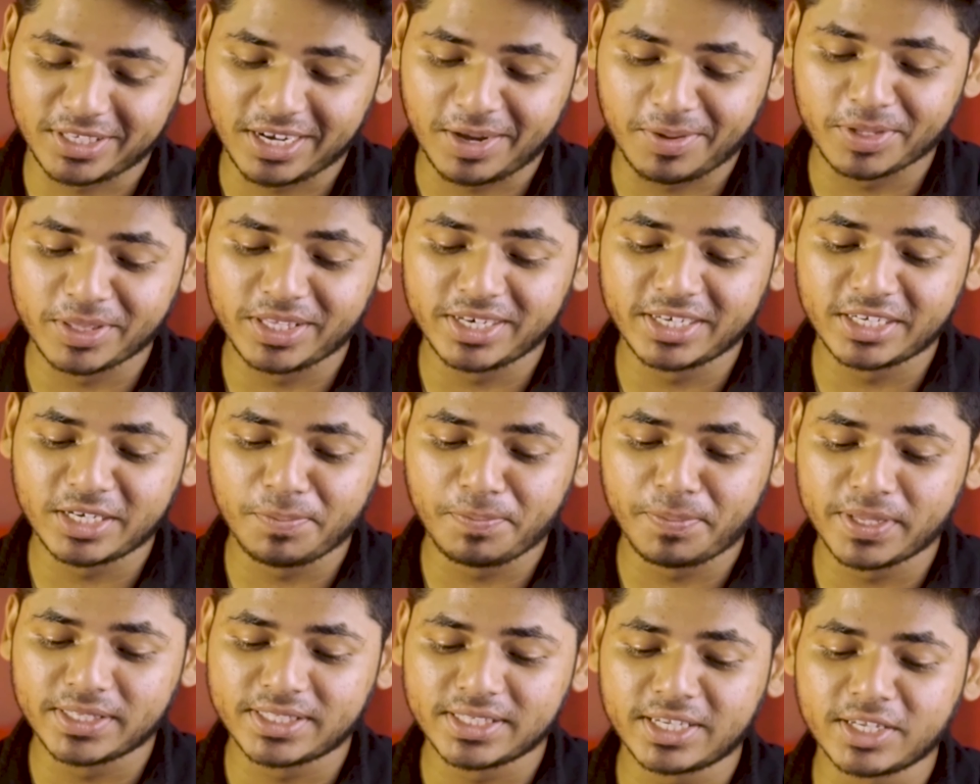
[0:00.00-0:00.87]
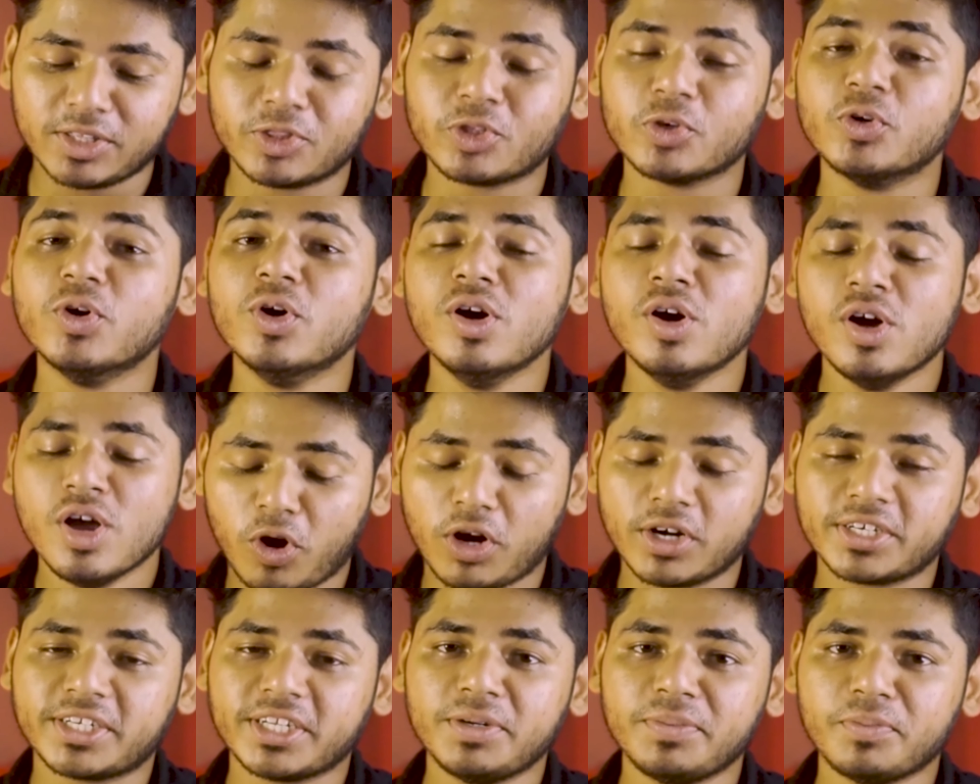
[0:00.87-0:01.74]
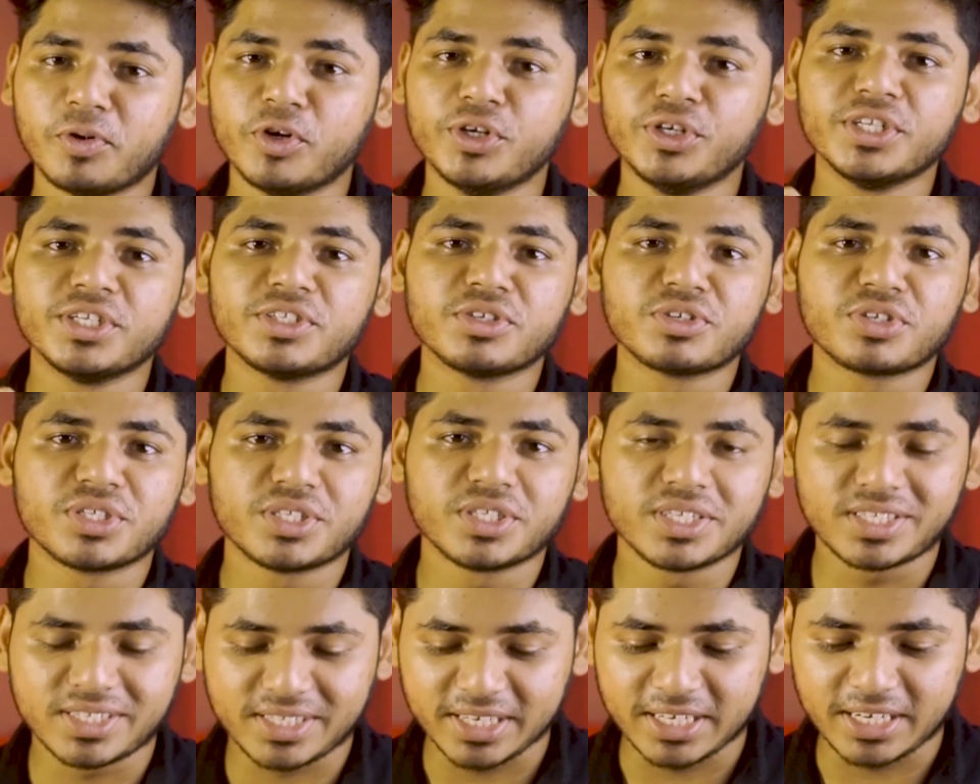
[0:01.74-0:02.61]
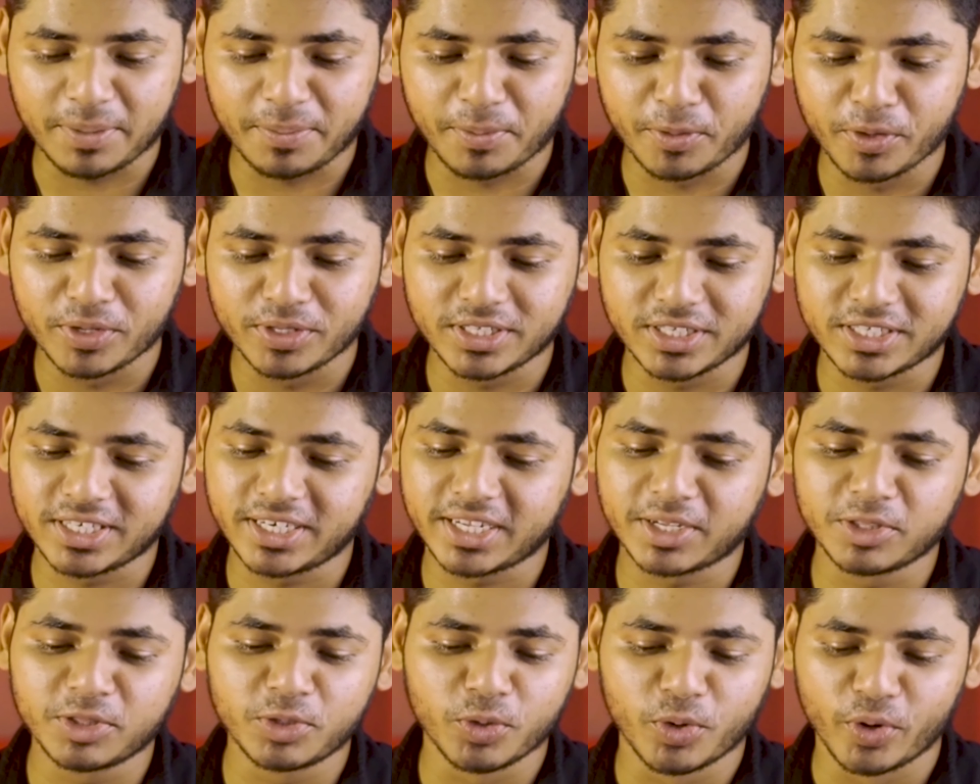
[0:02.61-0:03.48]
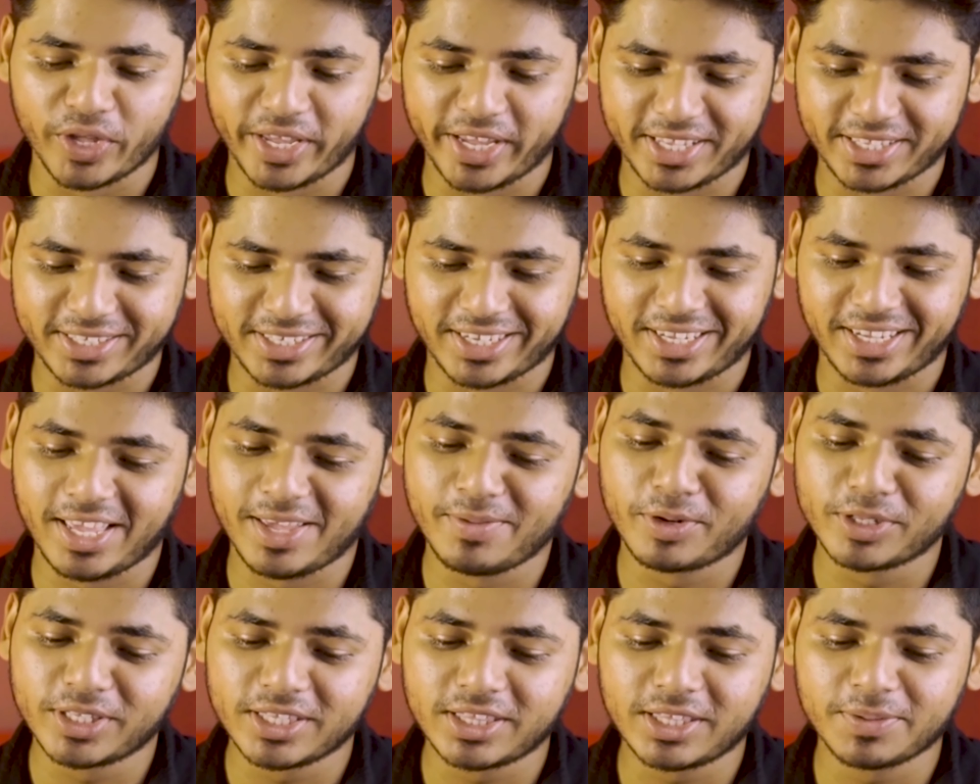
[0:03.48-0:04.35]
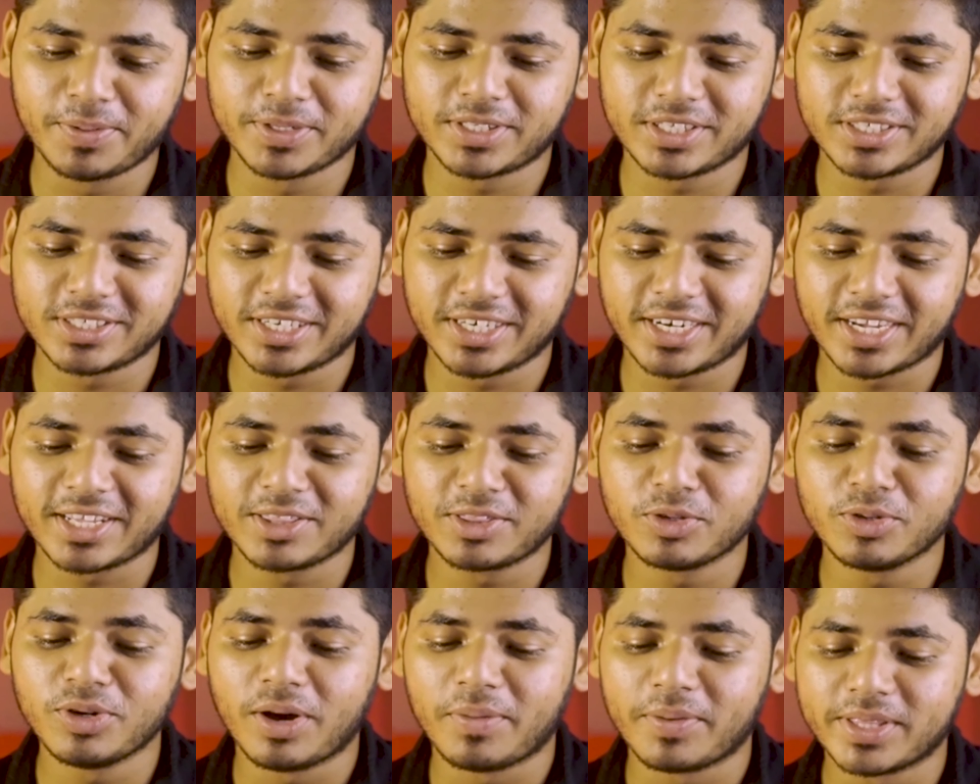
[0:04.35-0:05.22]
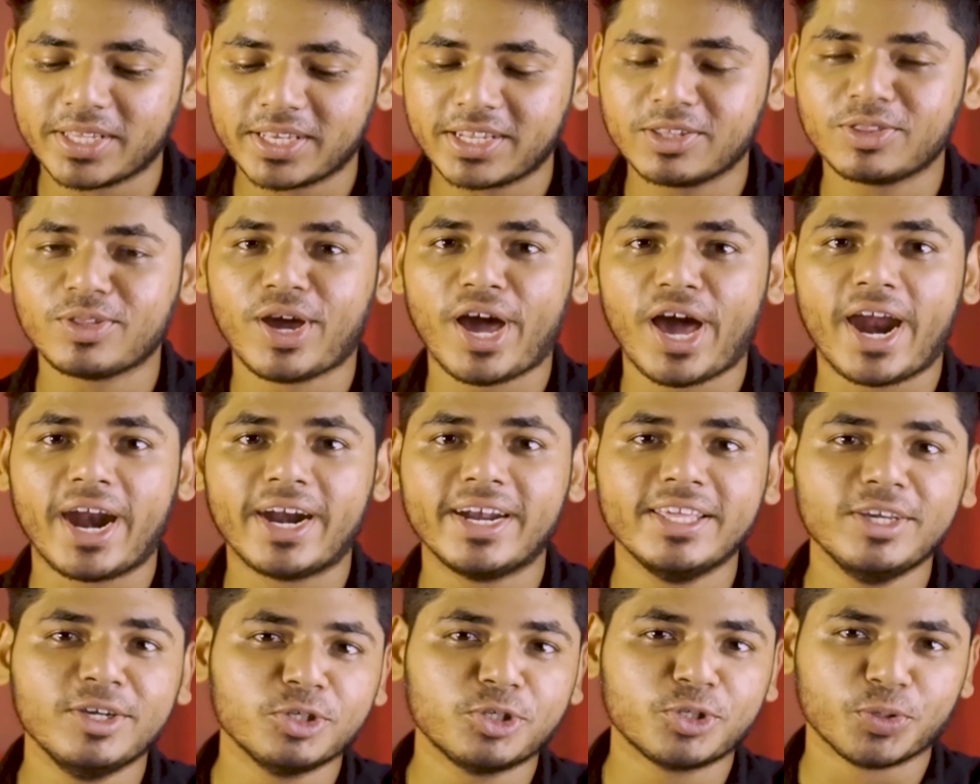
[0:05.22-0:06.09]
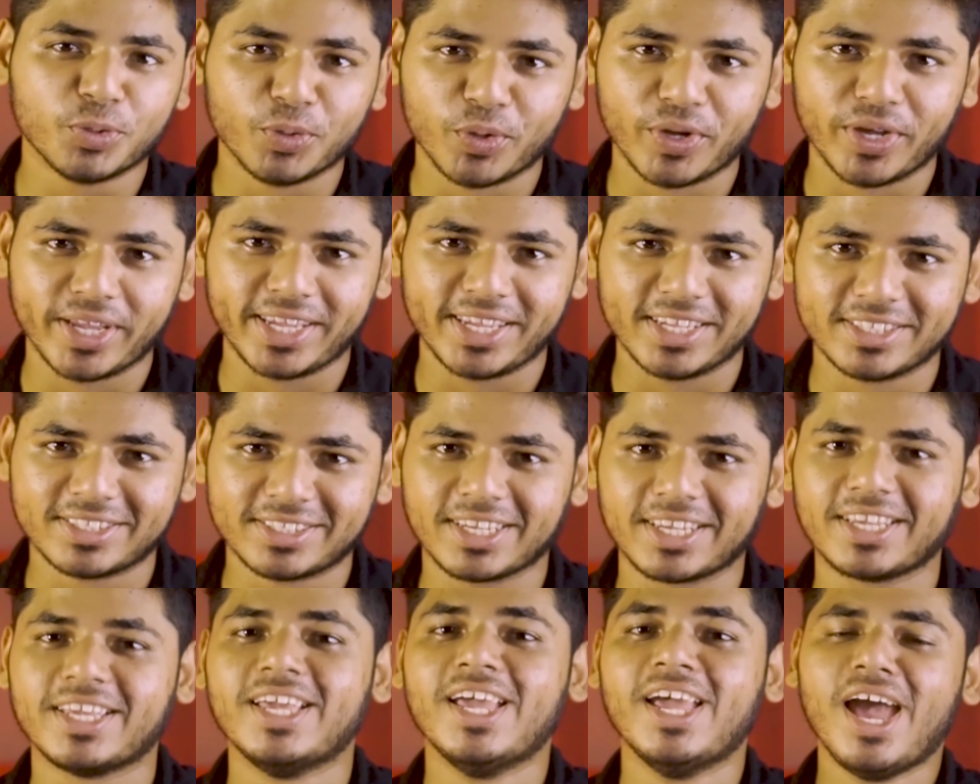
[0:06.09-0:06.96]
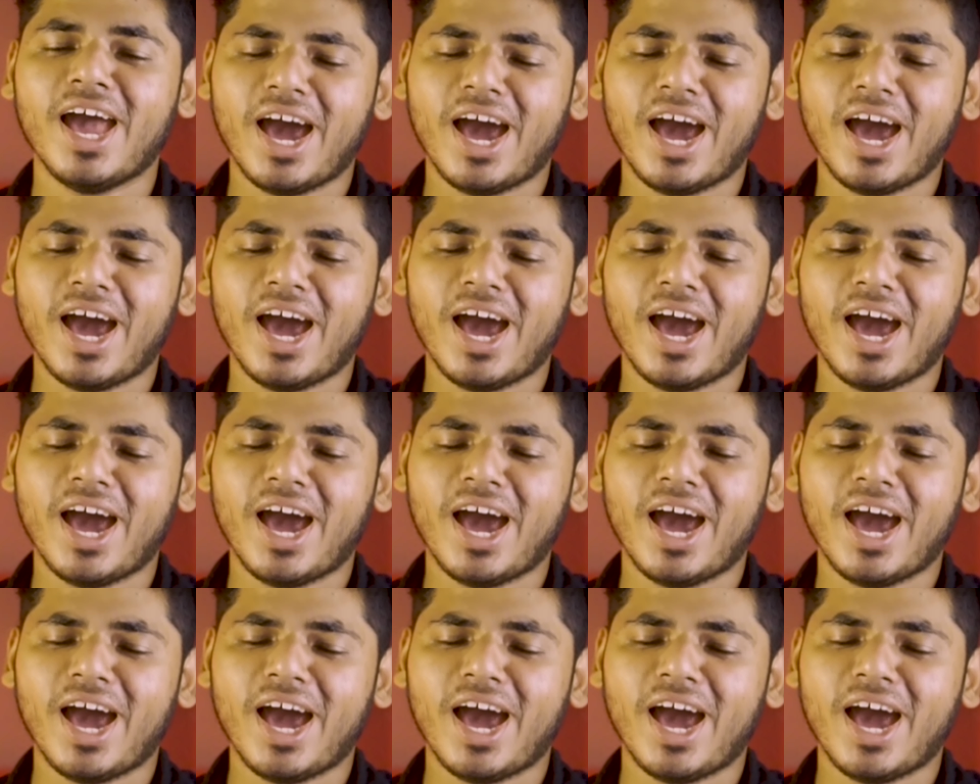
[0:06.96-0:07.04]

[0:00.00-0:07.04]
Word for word: পাচ্ছেন আমাদের একটি পেজে কিন্তু কন্টেন্ট মনিটাইজেশন যে সেট আপ রয়েছে সেটা কিন্তু হয়ে গেছে এবং দেখতে পাচ্ছেন সেটা কিন্তু আমাদের কিন্তু আর্নিংও শুরু হয়ে গেছে